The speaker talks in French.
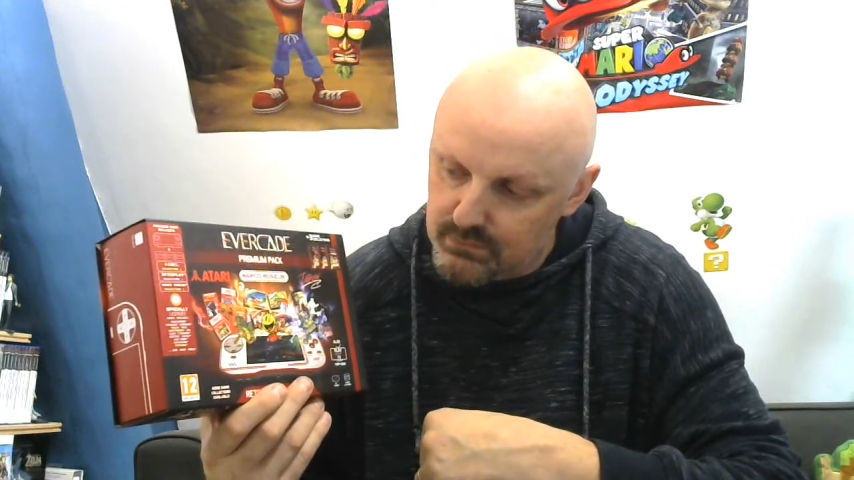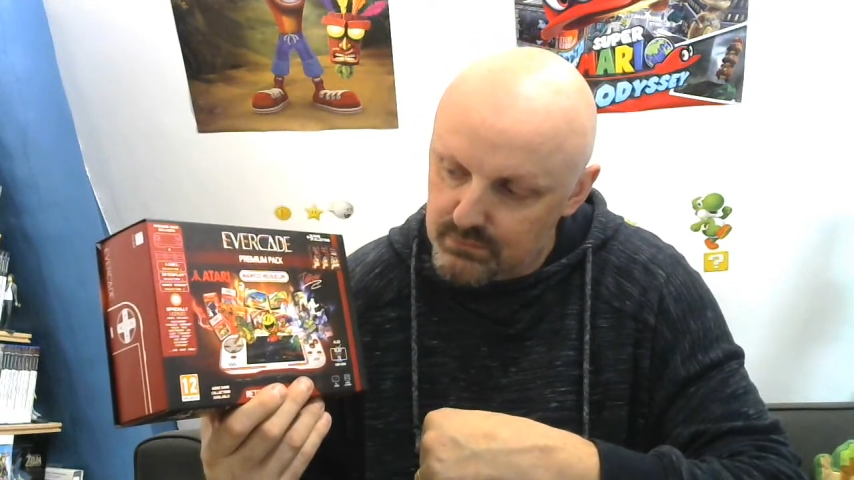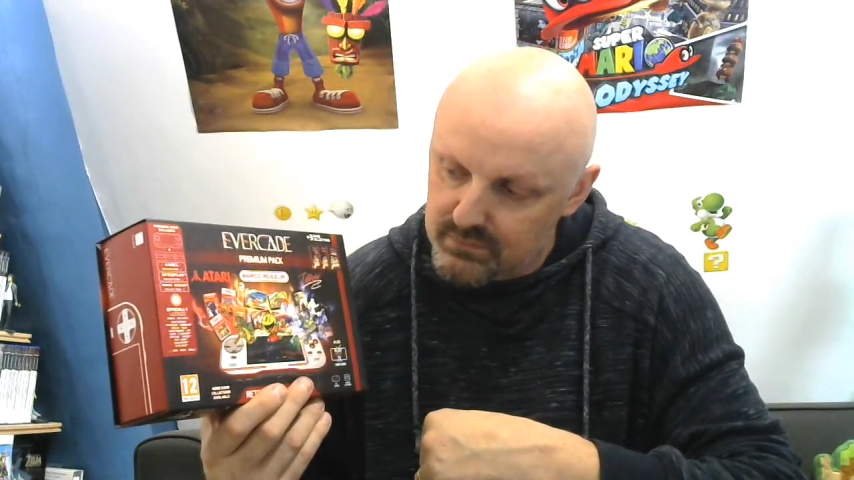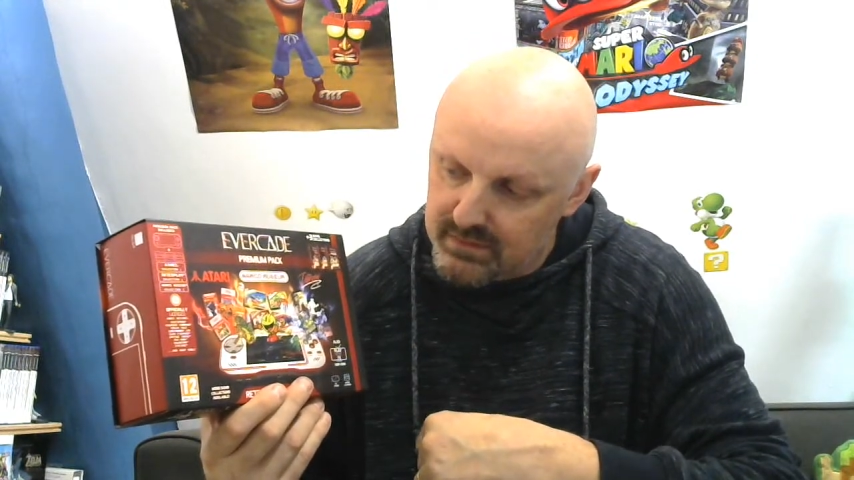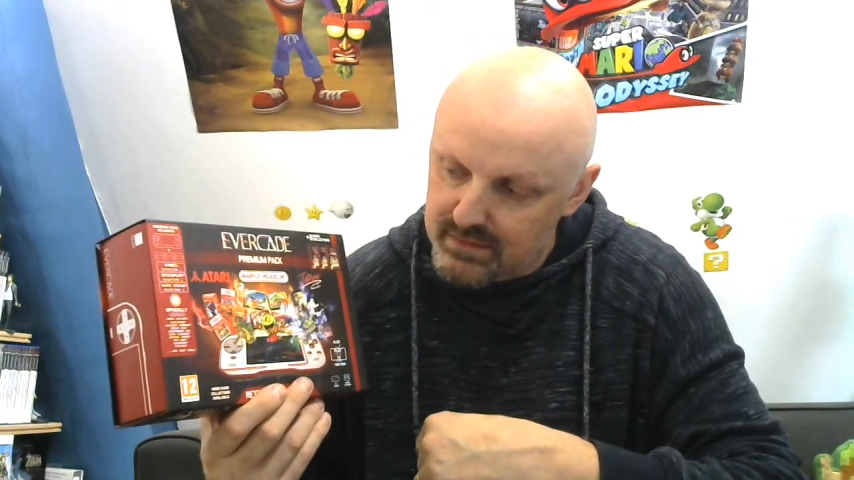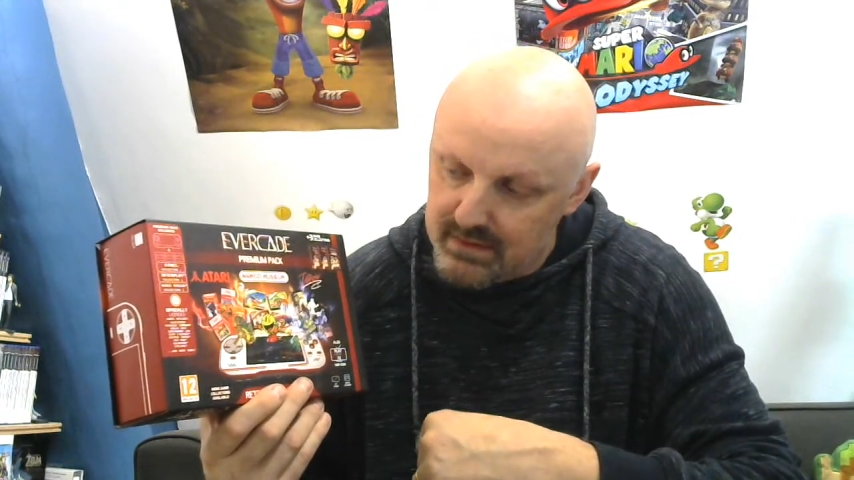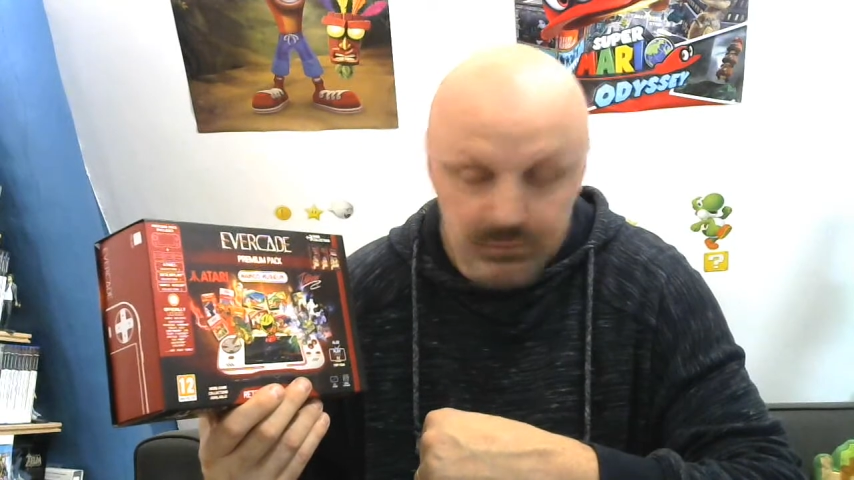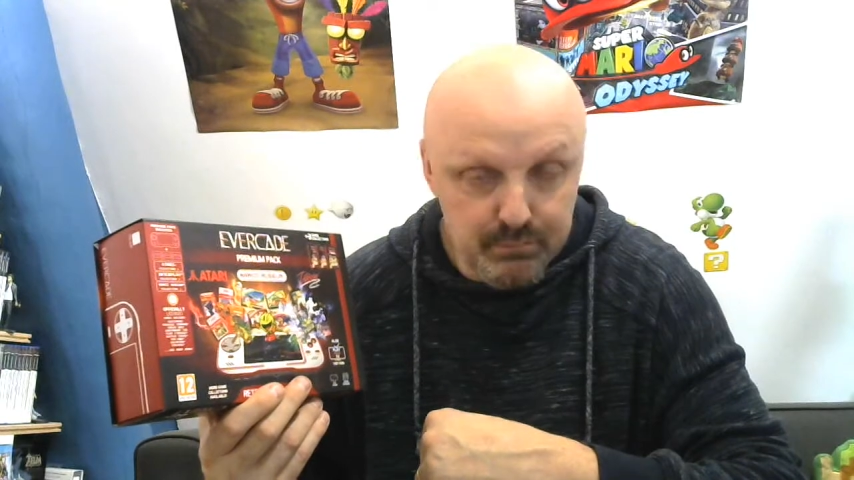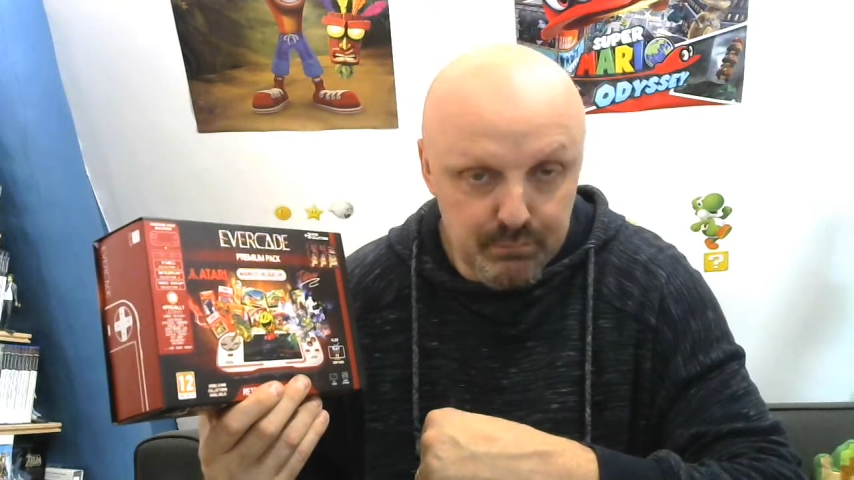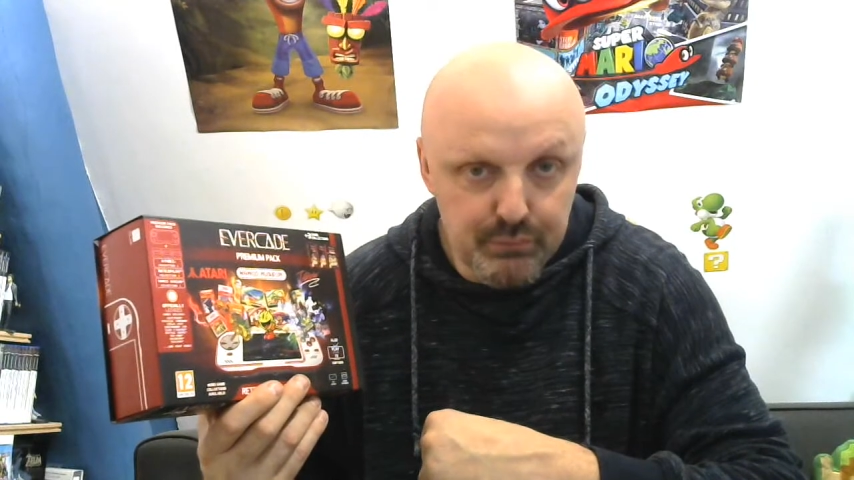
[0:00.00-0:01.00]
euh, on serait à
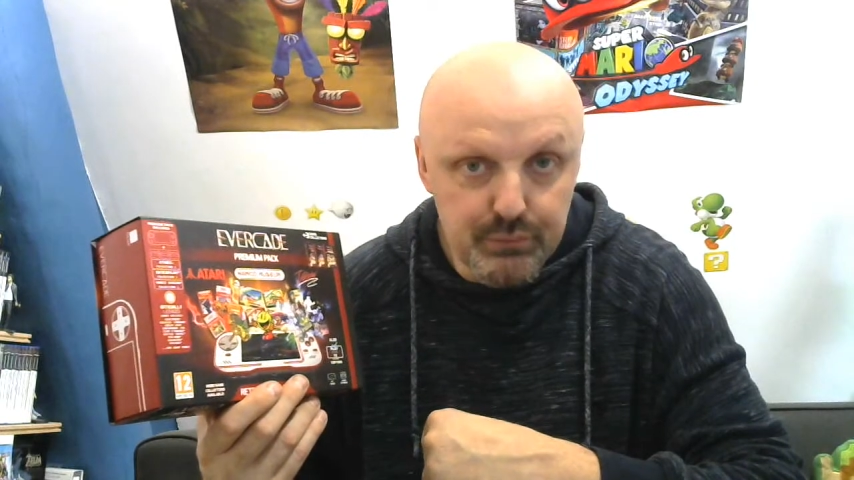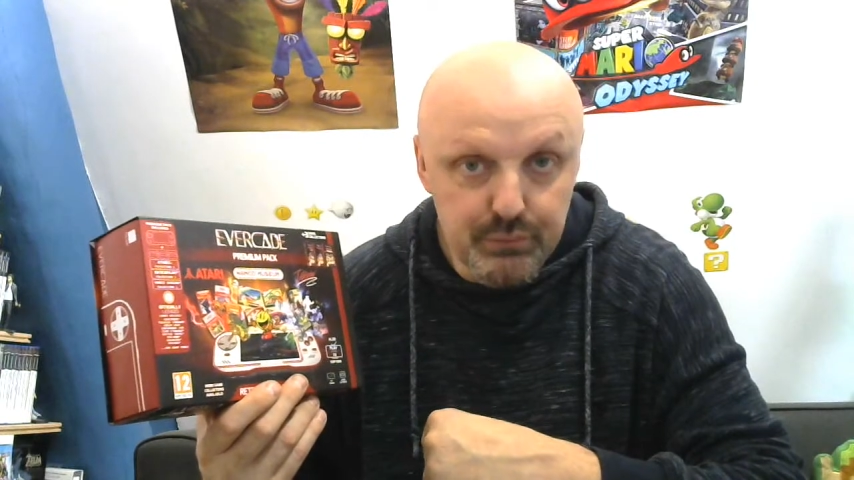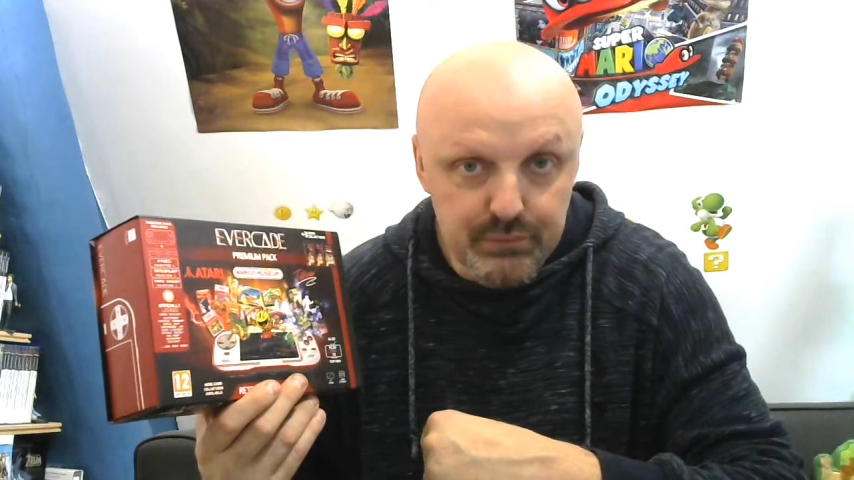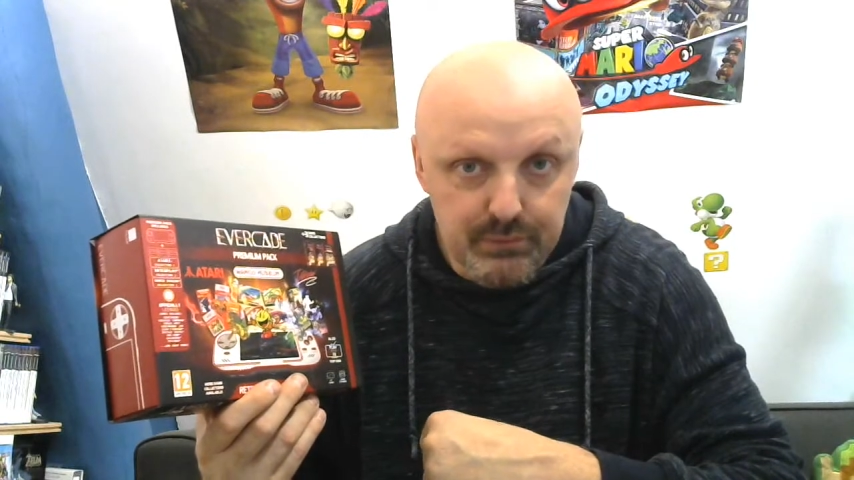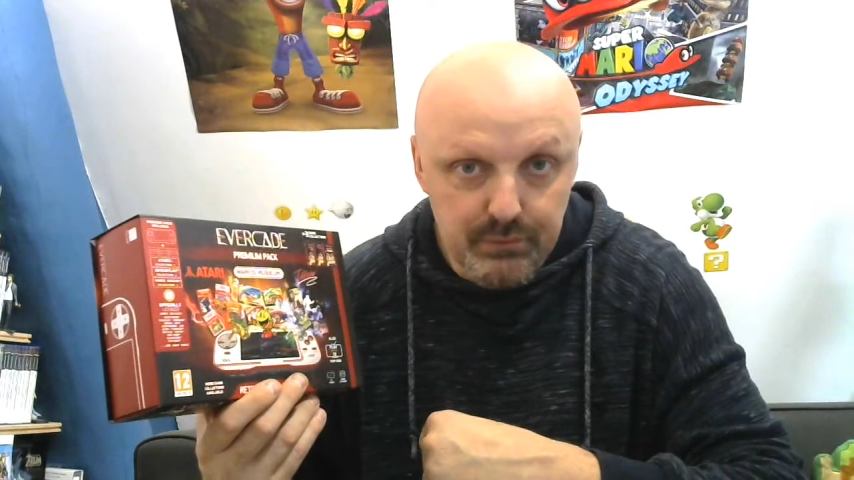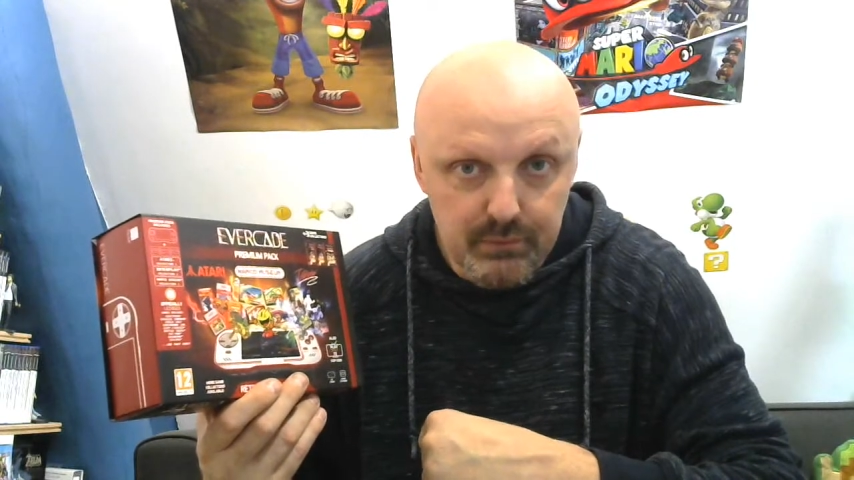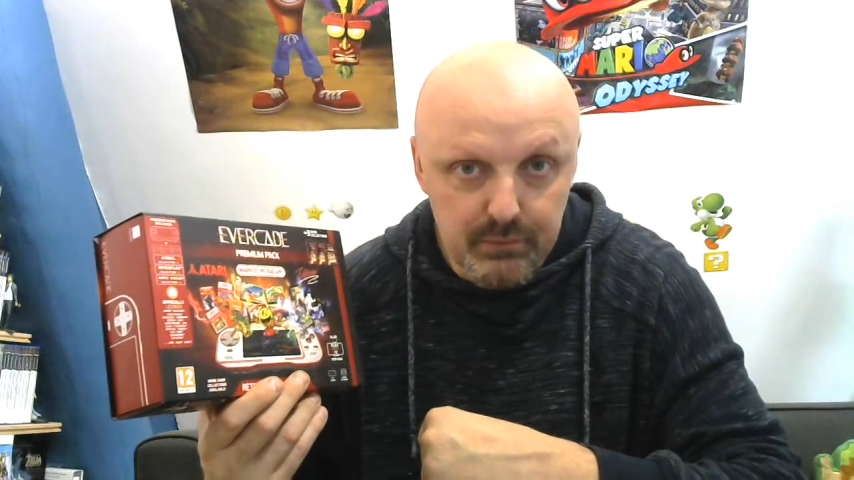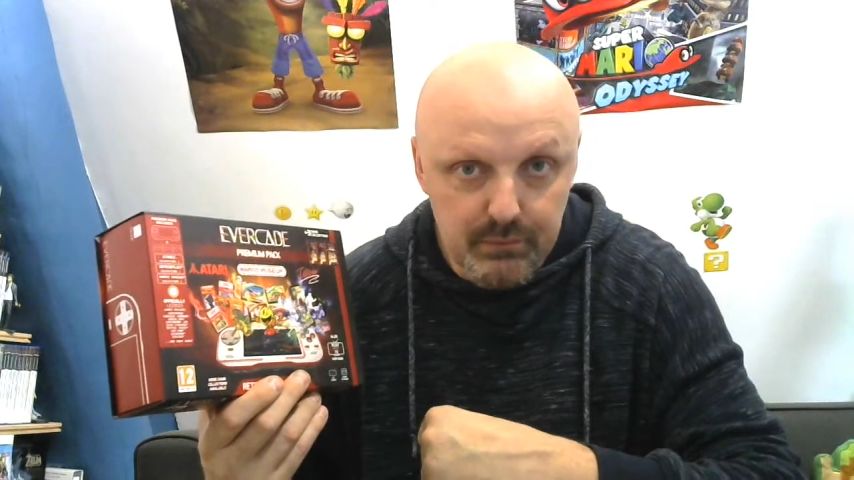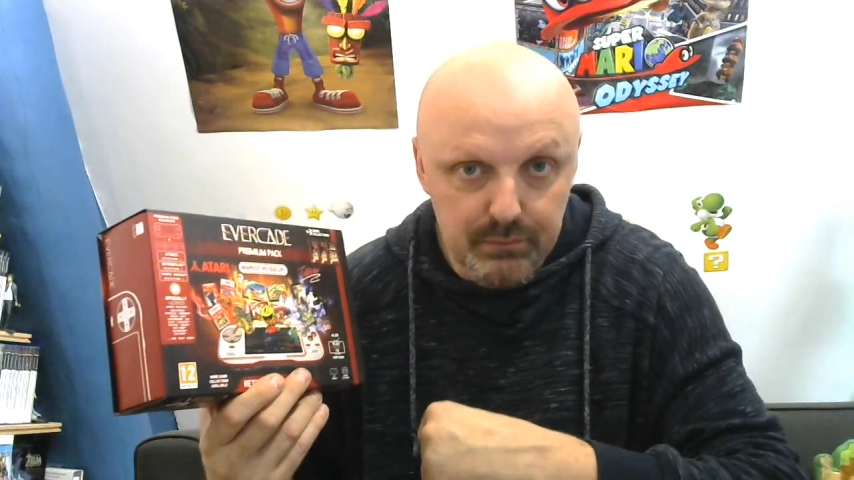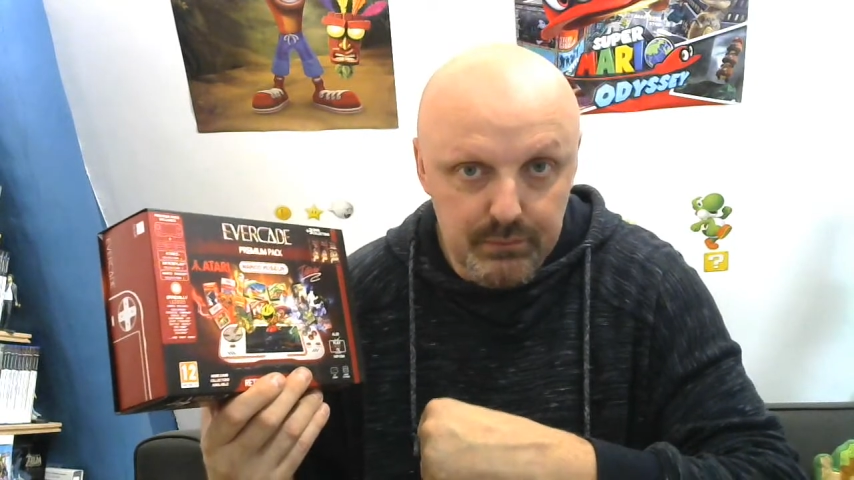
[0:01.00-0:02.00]
plus de 200,